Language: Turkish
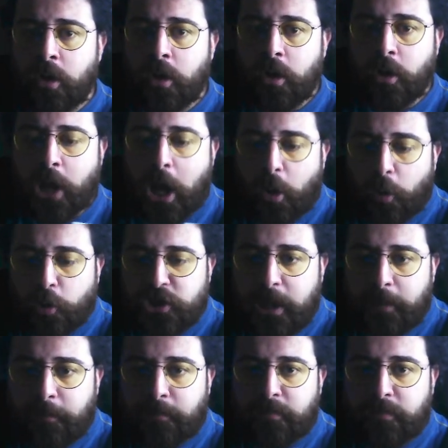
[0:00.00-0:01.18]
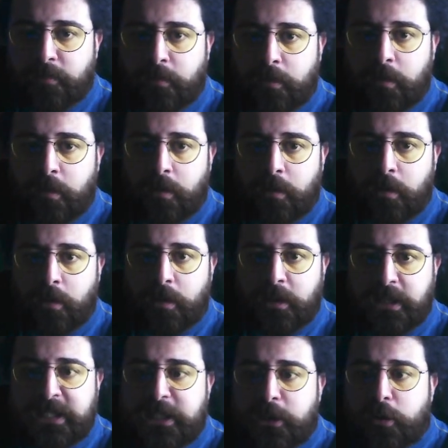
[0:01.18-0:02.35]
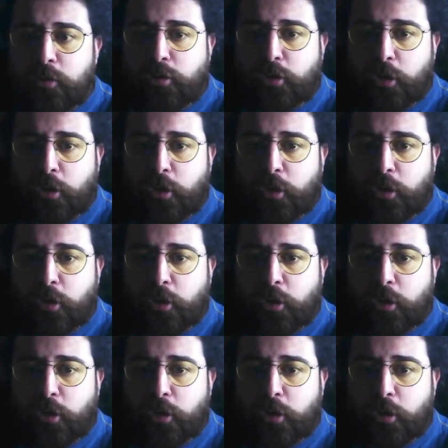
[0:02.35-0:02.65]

Ya hocam iki gün sonra